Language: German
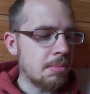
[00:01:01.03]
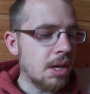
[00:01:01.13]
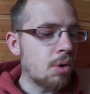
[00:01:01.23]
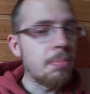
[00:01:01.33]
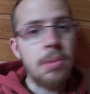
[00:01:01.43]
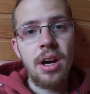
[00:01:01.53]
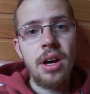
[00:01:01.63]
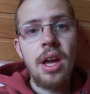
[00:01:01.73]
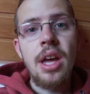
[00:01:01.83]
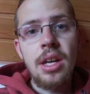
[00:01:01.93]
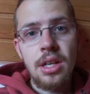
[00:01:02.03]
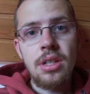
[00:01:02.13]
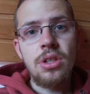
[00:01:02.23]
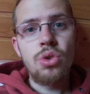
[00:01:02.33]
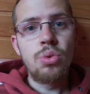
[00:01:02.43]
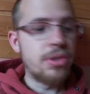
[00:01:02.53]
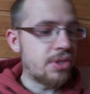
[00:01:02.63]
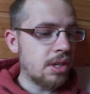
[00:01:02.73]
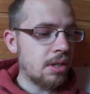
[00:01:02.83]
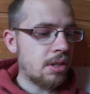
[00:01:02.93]
gibt es auch ein paar richtig coole
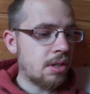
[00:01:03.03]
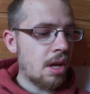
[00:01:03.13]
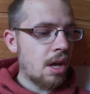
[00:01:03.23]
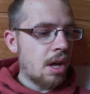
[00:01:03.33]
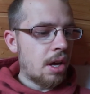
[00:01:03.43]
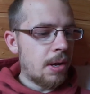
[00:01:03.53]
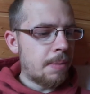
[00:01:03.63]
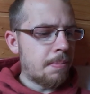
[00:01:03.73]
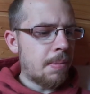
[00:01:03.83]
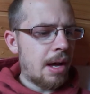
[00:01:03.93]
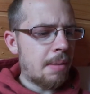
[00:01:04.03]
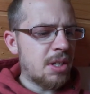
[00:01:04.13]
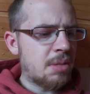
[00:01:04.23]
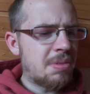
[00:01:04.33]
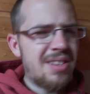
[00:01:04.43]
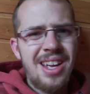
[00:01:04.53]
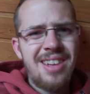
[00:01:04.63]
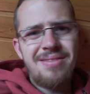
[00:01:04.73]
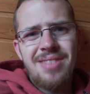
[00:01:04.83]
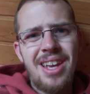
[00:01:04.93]
Serien. Ähm, aber ich bin e-,
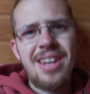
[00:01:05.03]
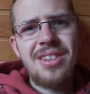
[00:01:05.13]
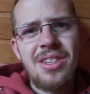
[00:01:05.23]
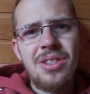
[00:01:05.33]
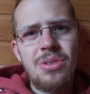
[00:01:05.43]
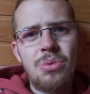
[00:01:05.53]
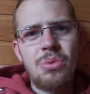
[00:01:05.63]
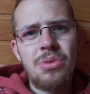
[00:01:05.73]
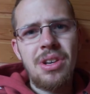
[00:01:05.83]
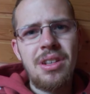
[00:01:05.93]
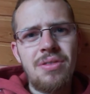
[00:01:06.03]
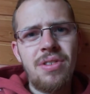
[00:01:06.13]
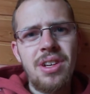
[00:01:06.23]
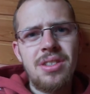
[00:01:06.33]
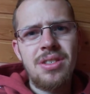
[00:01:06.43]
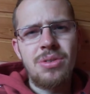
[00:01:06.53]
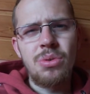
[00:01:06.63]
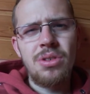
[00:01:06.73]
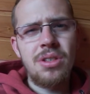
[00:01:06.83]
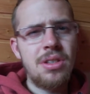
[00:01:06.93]
eher nicht so
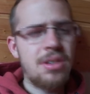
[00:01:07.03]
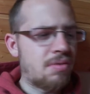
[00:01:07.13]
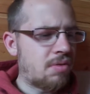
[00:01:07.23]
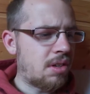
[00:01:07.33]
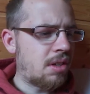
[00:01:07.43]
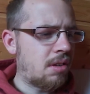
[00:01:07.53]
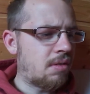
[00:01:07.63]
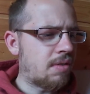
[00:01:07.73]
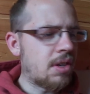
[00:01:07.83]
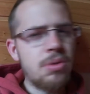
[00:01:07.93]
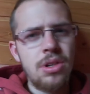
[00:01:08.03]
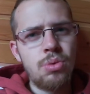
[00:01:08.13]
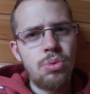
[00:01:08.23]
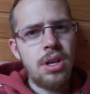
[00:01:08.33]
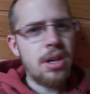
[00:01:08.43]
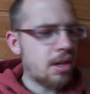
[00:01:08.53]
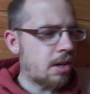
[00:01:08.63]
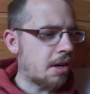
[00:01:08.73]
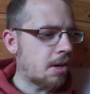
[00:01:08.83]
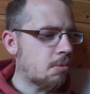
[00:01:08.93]
Netflix-süchtig wie eventuell Julia,
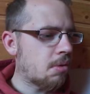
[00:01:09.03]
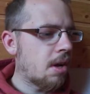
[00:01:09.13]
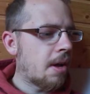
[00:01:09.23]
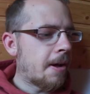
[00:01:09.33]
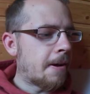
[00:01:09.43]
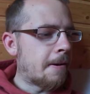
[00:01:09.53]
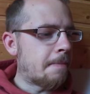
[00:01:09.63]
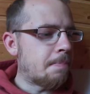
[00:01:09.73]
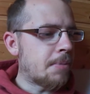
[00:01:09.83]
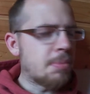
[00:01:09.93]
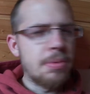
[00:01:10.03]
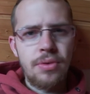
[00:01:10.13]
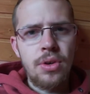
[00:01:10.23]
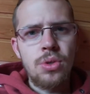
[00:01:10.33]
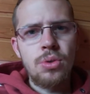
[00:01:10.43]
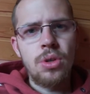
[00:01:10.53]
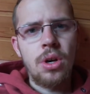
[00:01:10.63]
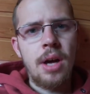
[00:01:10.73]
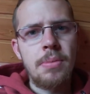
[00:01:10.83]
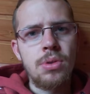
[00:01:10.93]
keine Ahnung. Ähm, ich bevorzuge
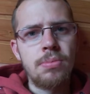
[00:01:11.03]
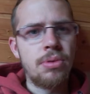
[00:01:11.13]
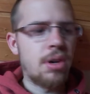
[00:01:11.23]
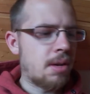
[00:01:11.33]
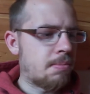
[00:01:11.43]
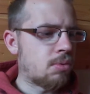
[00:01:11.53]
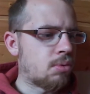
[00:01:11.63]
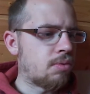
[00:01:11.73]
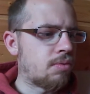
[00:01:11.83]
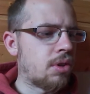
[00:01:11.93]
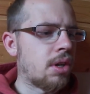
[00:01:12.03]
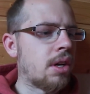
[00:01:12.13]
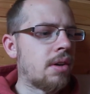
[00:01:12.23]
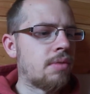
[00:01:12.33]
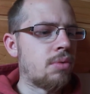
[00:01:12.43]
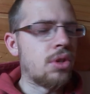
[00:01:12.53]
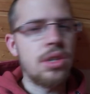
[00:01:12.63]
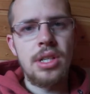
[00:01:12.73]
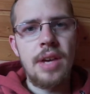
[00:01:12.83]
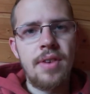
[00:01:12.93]
doch Amazon Prime und von daher würde ich
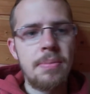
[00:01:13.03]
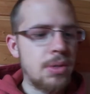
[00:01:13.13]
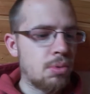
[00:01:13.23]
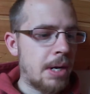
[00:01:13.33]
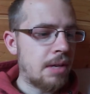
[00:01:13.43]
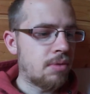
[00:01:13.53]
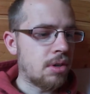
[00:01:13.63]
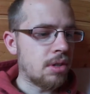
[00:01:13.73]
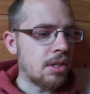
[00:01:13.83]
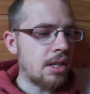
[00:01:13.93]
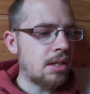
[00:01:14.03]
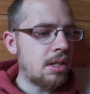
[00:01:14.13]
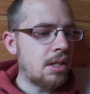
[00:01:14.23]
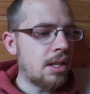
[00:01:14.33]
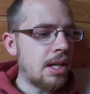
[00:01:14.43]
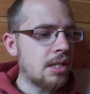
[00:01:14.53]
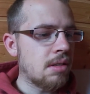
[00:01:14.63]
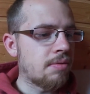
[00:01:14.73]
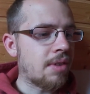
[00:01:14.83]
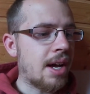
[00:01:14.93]
das einfach mal so beantworten. Dann die
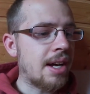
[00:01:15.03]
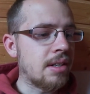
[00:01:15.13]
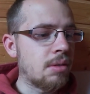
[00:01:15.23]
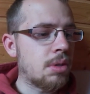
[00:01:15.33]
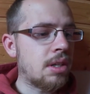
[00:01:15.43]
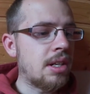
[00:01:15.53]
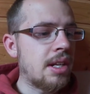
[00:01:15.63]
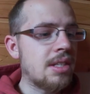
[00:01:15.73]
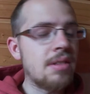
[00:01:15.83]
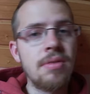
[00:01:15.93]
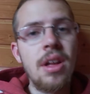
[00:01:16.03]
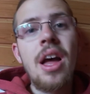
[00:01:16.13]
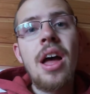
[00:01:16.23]
nächste Frage oder die nächsten